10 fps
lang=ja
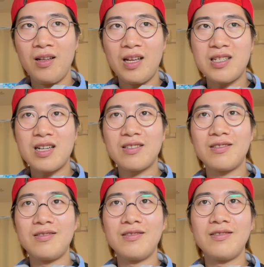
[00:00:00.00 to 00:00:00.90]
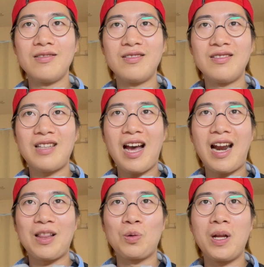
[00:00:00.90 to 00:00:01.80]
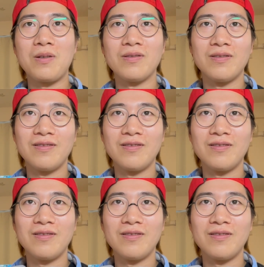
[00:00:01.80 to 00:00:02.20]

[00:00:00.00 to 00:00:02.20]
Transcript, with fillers: ヘジャン君だから取れる